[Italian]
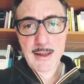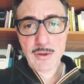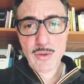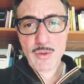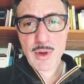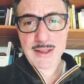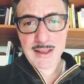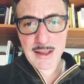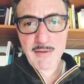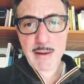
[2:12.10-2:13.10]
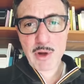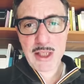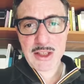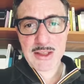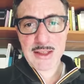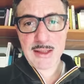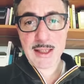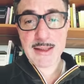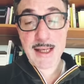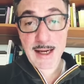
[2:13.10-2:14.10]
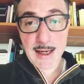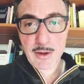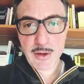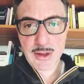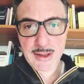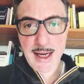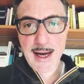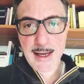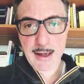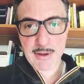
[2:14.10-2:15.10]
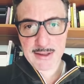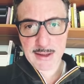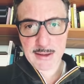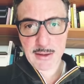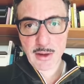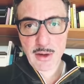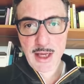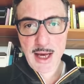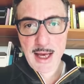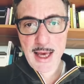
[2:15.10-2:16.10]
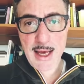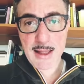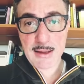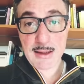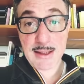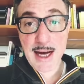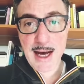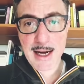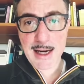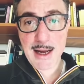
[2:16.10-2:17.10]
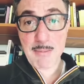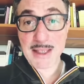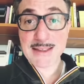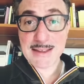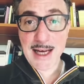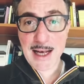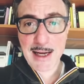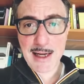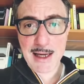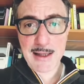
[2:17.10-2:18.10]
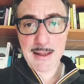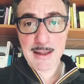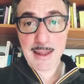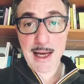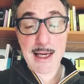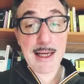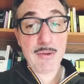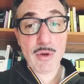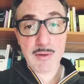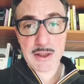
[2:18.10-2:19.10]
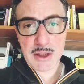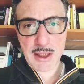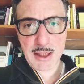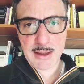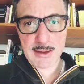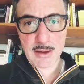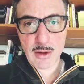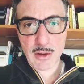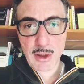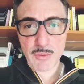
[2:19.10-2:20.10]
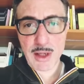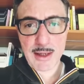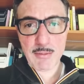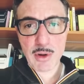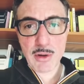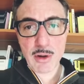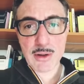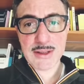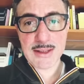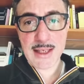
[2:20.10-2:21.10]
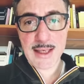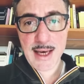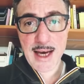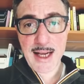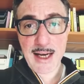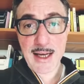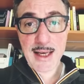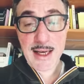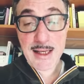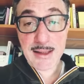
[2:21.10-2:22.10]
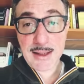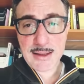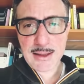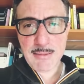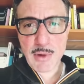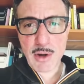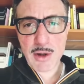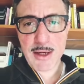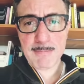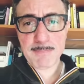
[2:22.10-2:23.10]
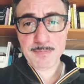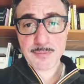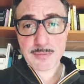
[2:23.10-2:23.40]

Dunque sentivamo la necessità di raccontare questa storia e darla, passarla alle nuove generazioni, in qualche modo consegnare il testimone